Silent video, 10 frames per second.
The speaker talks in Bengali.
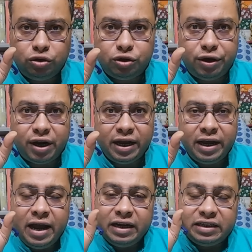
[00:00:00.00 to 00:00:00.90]
সঞ্জয়
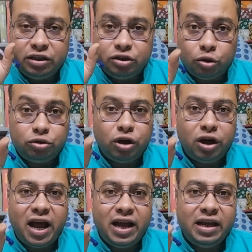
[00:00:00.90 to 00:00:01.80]
রায় সেই
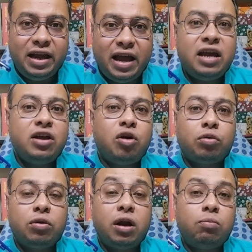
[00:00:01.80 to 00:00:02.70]
সঞ্জয় রায় এই
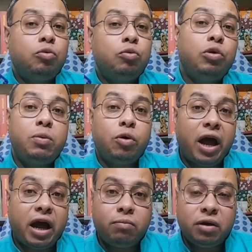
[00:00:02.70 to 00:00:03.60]
ঘটনার মূল
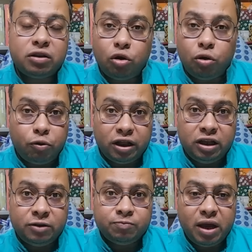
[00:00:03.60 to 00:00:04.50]
এবং একমাত্র
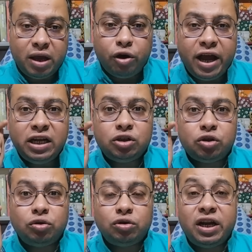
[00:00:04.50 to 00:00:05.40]
অপরাধী এবং এই
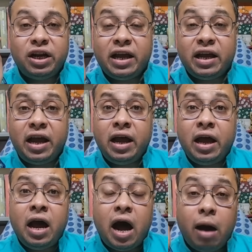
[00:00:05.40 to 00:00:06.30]
সঞ্জয় রায়কে
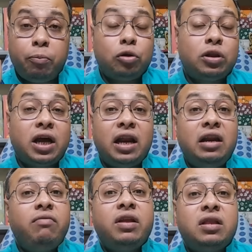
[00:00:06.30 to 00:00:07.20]

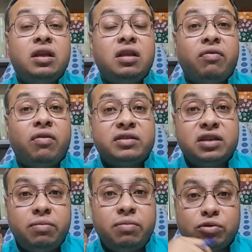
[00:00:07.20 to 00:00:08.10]
আপতকালীন ভিত্তিতে
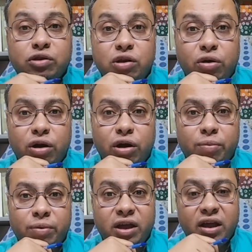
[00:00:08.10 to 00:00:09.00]
ফাঁসির ব্যবস্থা করা
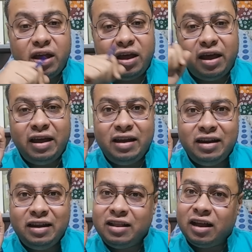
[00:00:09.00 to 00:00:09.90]
হবে এই
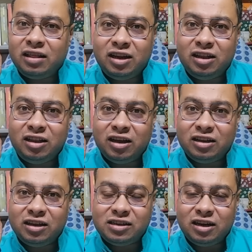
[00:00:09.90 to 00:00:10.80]
নিদান তিনি
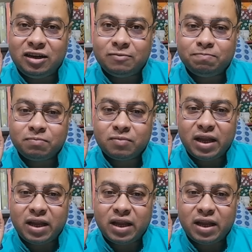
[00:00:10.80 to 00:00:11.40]
দিয়ে দিয়েছিলেন